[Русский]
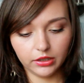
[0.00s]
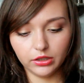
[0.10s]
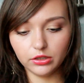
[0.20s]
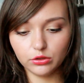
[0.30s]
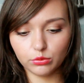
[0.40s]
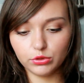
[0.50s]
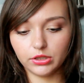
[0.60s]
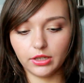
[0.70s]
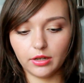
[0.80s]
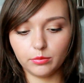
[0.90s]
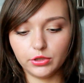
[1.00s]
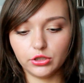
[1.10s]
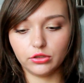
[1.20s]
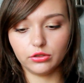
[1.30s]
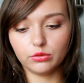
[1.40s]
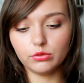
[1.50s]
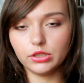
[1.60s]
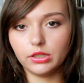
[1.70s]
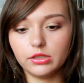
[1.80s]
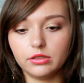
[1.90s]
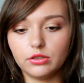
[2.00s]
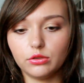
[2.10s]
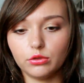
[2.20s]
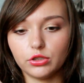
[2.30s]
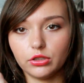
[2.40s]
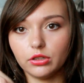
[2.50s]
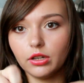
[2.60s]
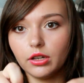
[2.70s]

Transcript: И трусики обычные. Трусики здесь тоже